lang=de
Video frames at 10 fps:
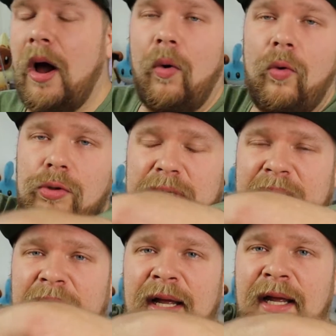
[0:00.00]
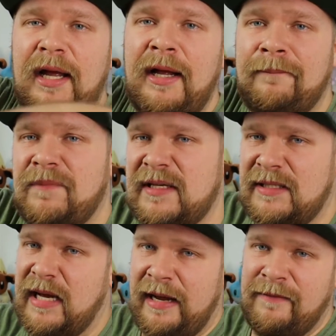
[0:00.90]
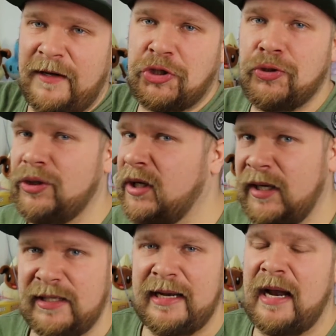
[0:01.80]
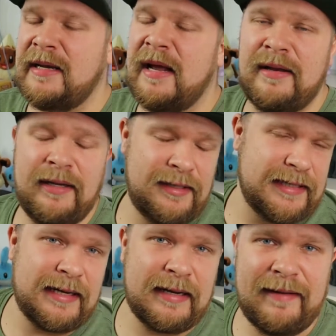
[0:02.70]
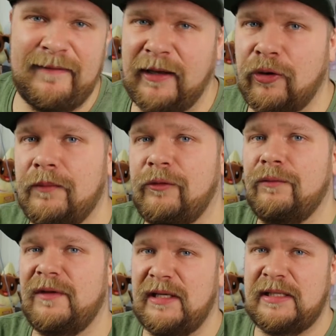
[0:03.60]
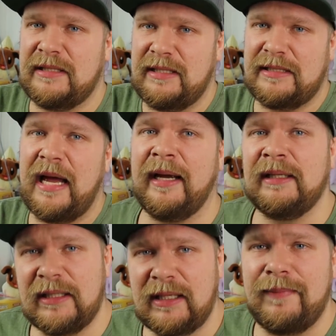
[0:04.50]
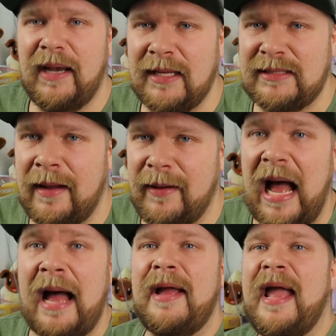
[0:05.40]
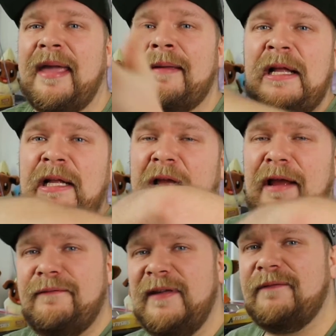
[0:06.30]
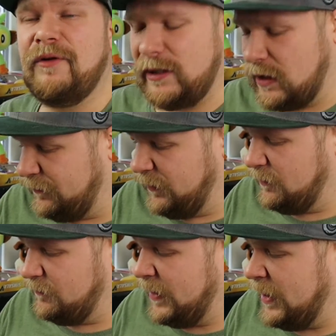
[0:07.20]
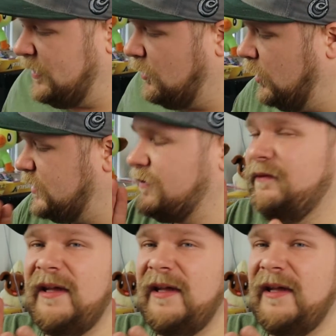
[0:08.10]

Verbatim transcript: oder ähm, dass die einfach schön hintereinander, hintereinander wegkommen, so wie ich es jetzt eigentlich geplant habe. Aber hey, wir wollen auf jeden Fall heute